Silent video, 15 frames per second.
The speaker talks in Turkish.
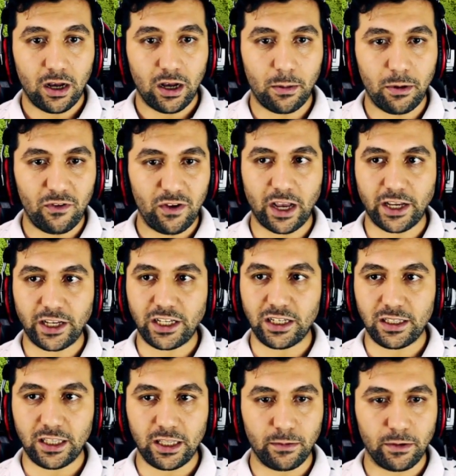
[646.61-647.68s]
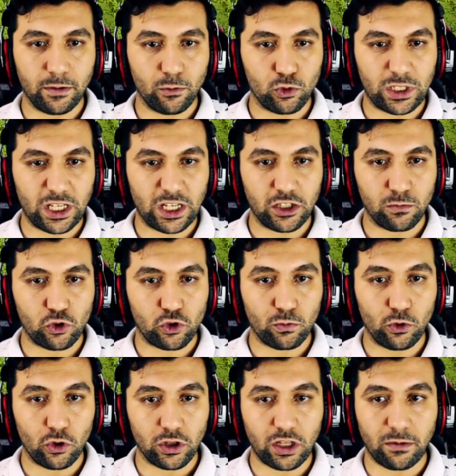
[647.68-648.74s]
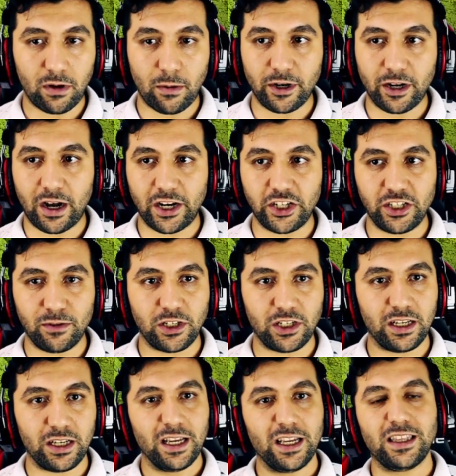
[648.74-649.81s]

Ama ve lakin dediğim gibi bu 8,5 milyon tamamını harcayayım ki